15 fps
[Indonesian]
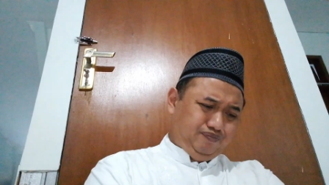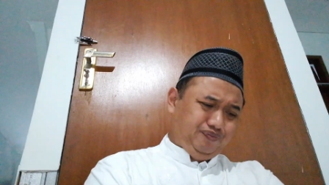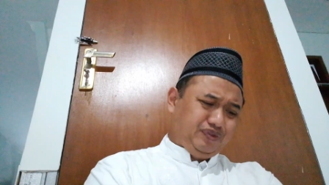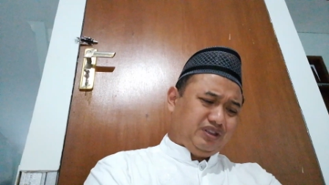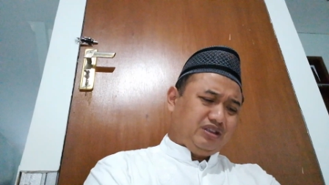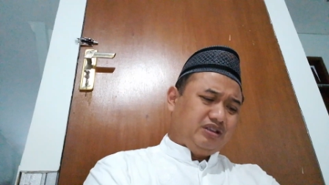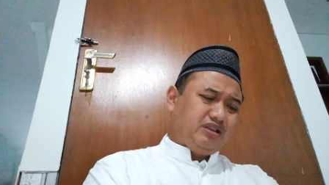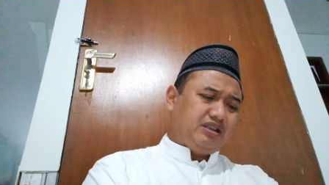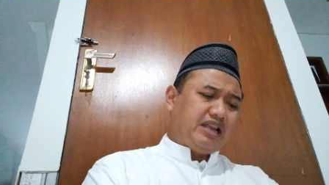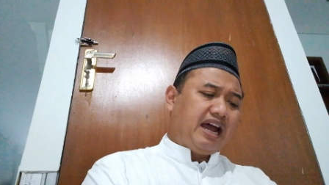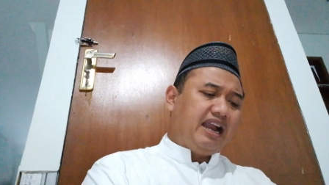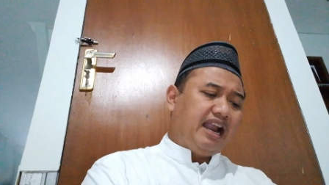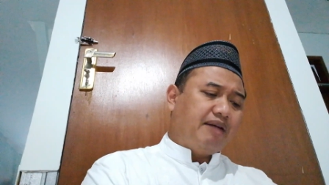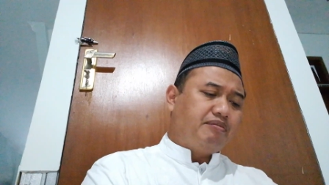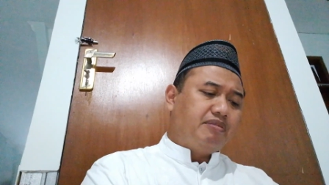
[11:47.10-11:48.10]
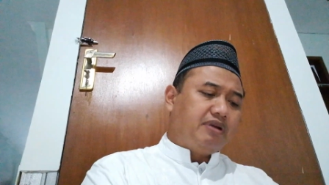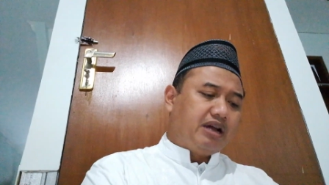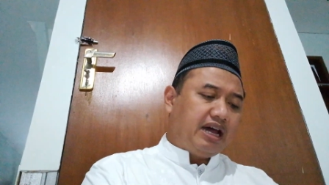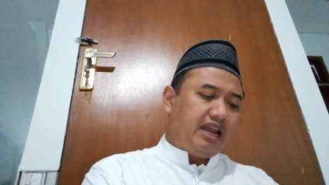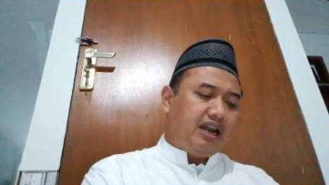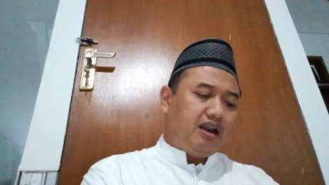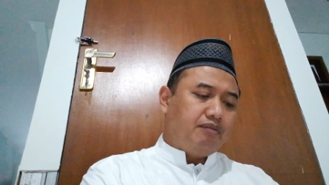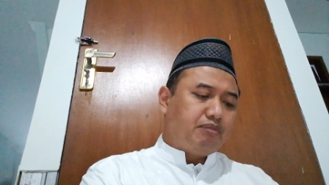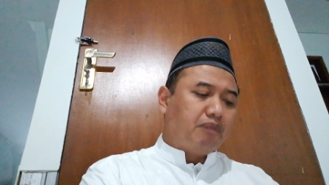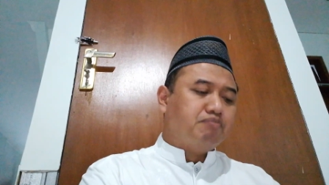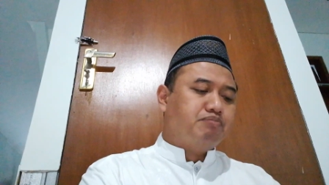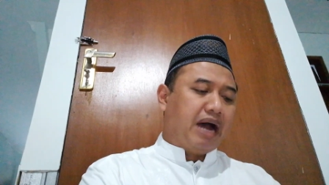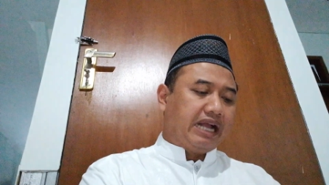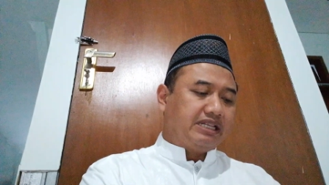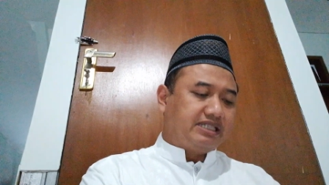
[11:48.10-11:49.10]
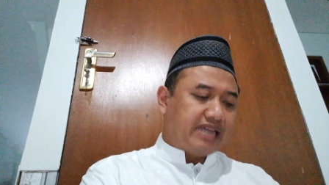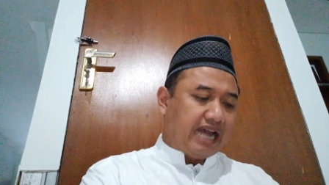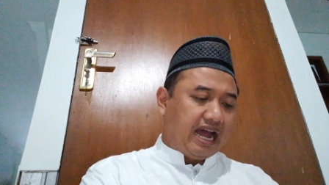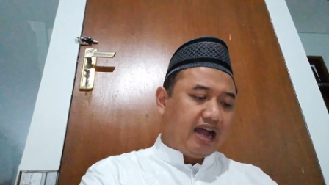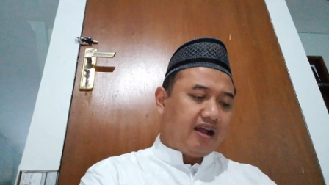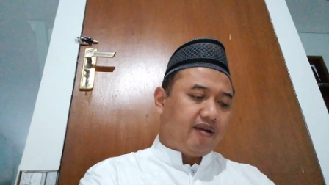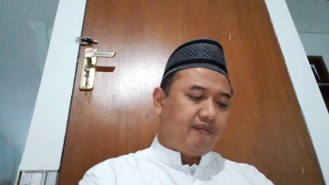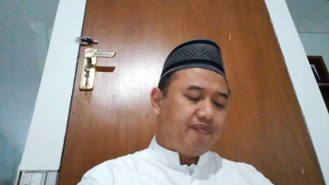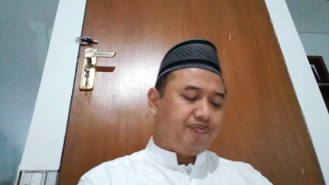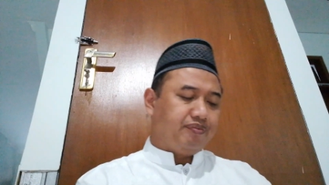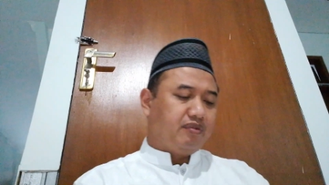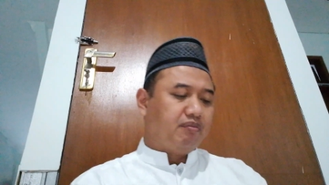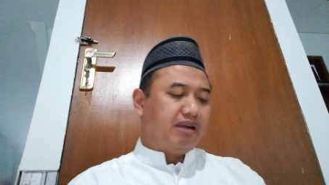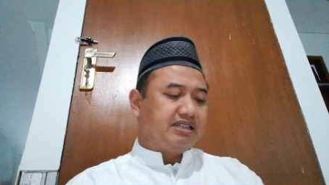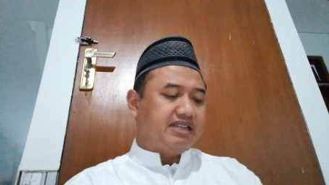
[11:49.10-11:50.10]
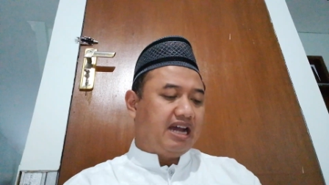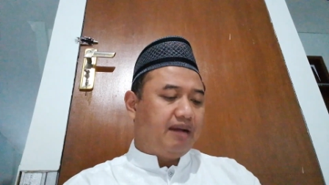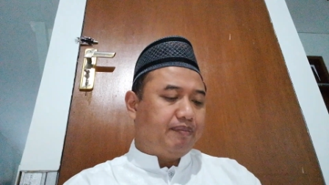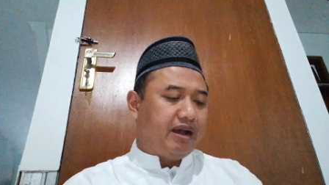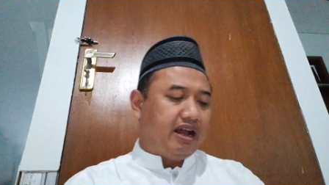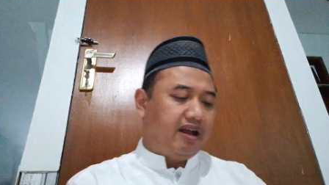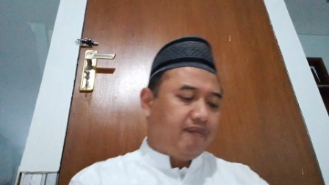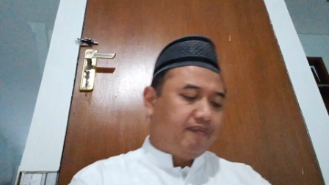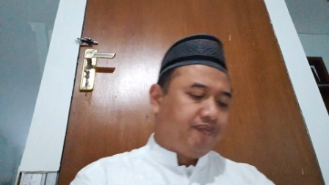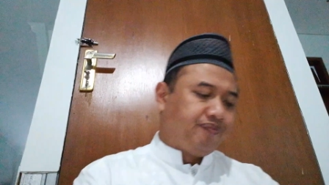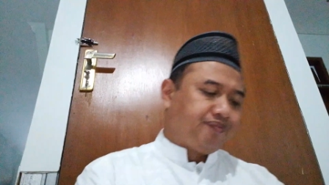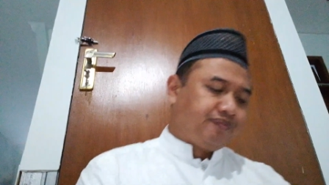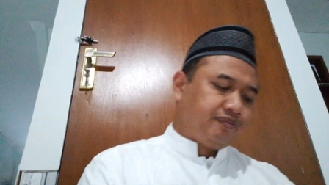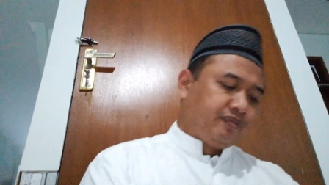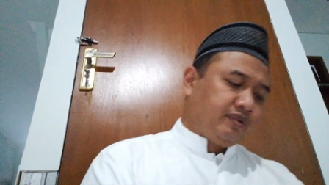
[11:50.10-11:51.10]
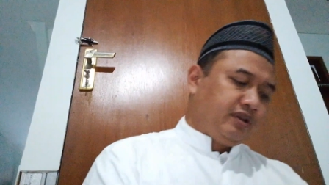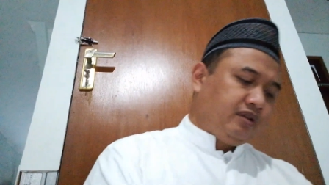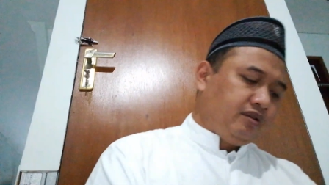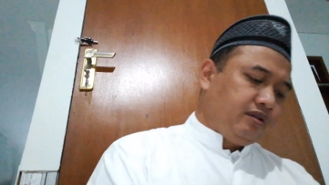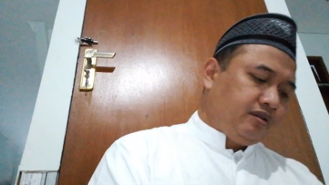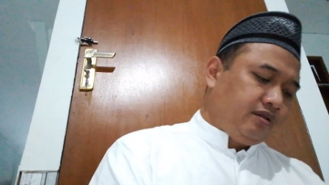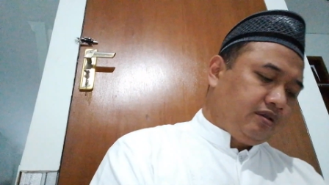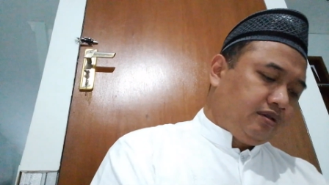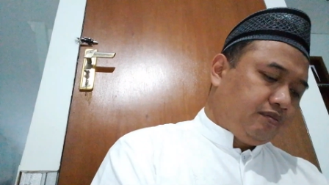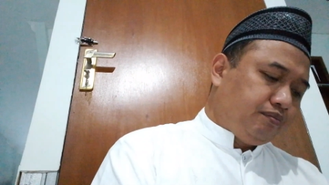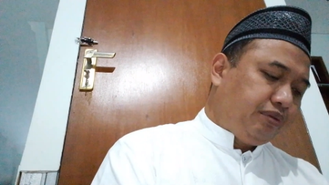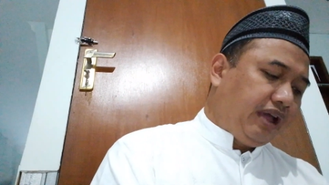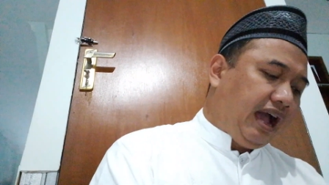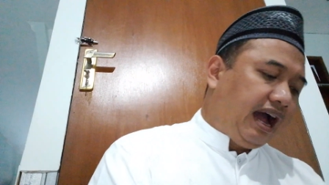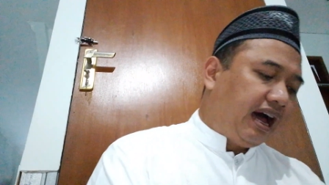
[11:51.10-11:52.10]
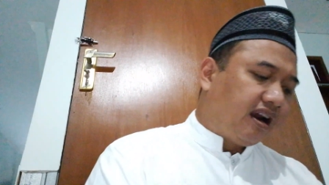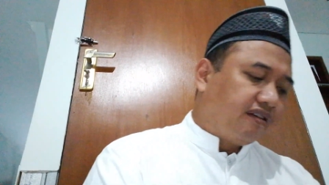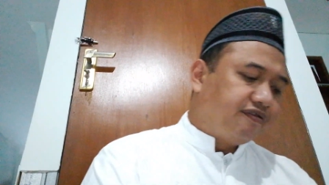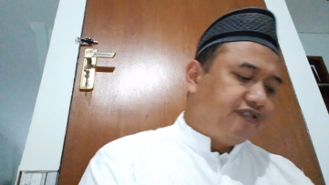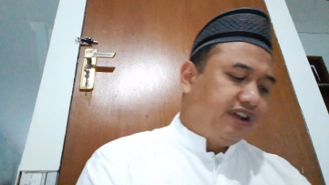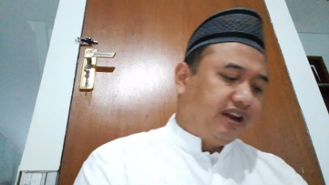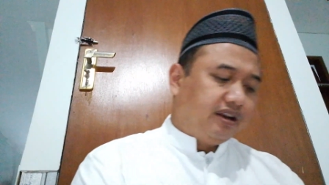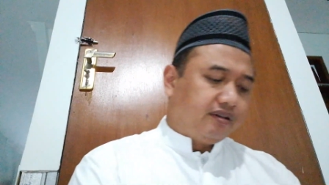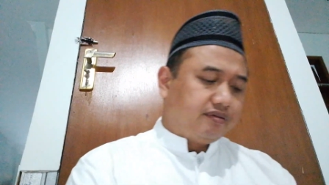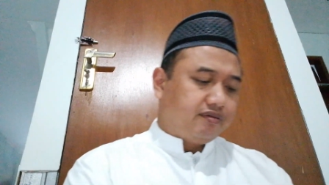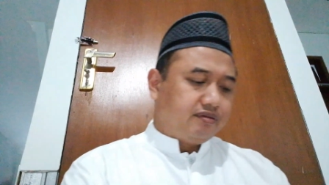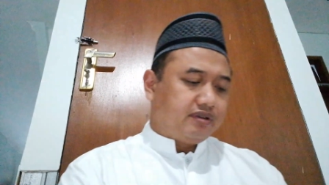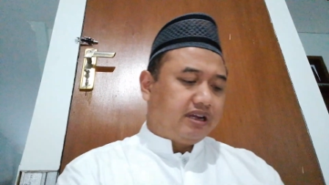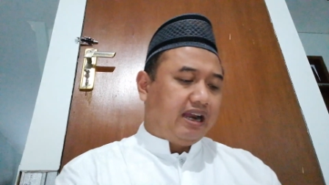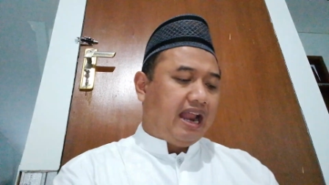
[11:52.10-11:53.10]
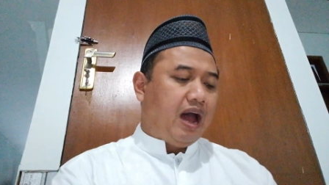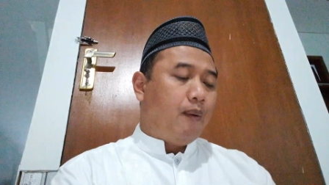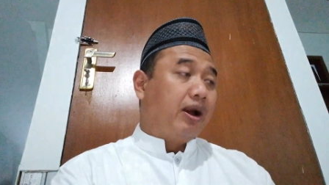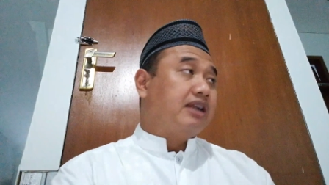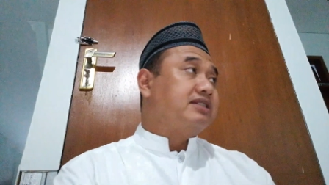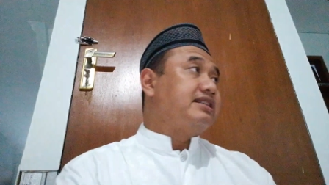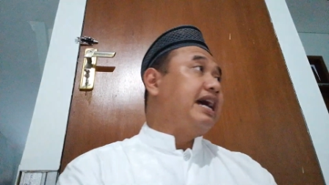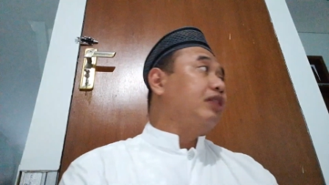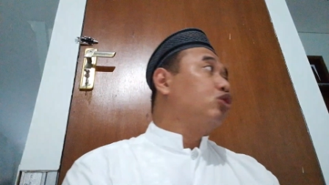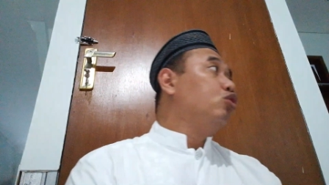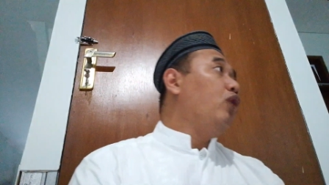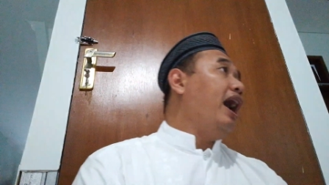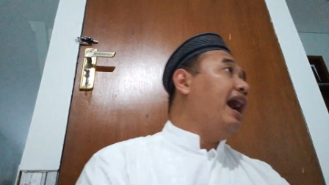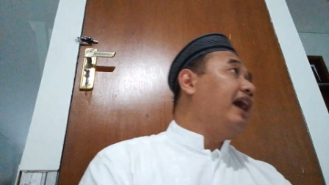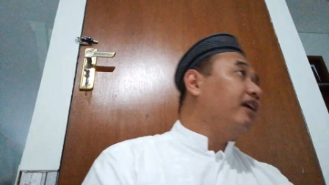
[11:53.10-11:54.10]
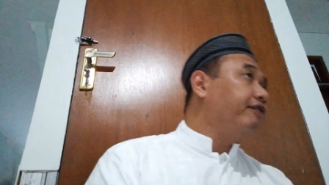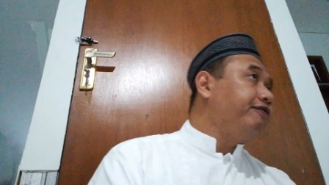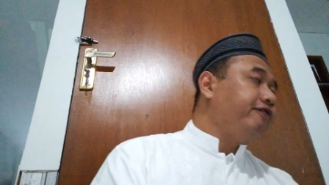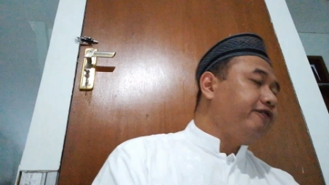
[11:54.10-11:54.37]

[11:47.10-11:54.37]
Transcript: dalam hal membaca. Membaca apa? Biharfin, kelawan satu haraf.